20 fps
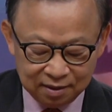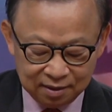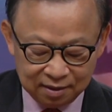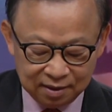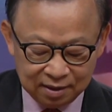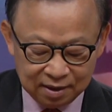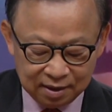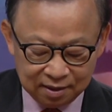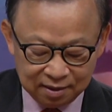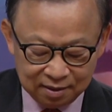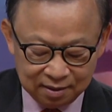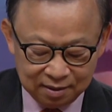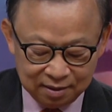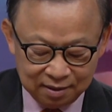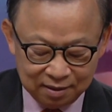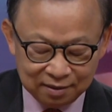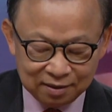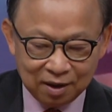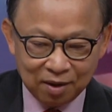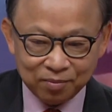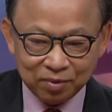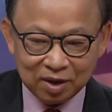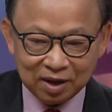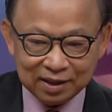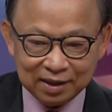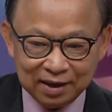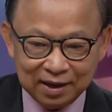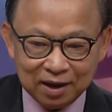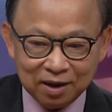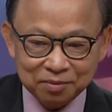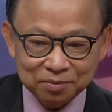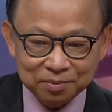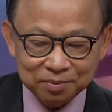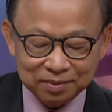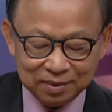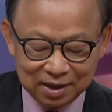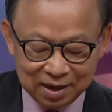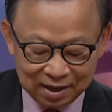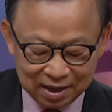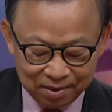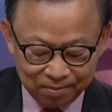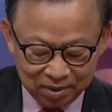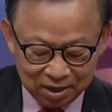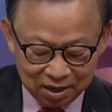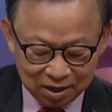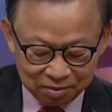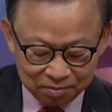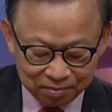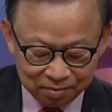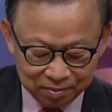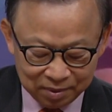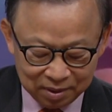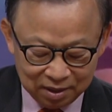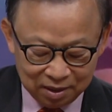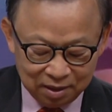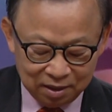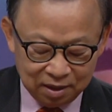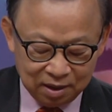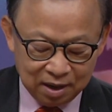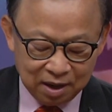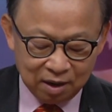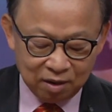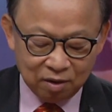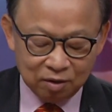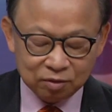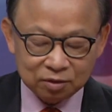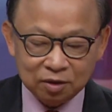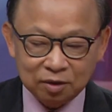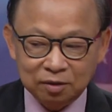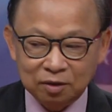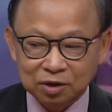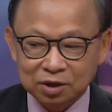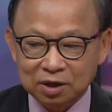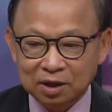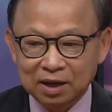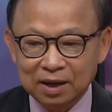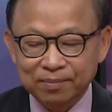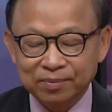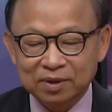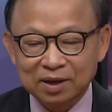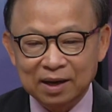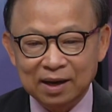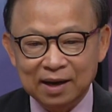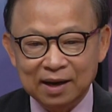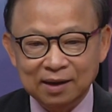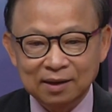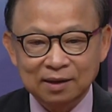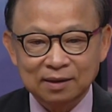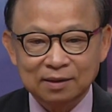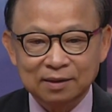Thank yeah. Dạ. you. ông có chi vâng. ông, dạ cảm ơn ông. Hello, tôi luật sư Liêm, tôi nghe đây.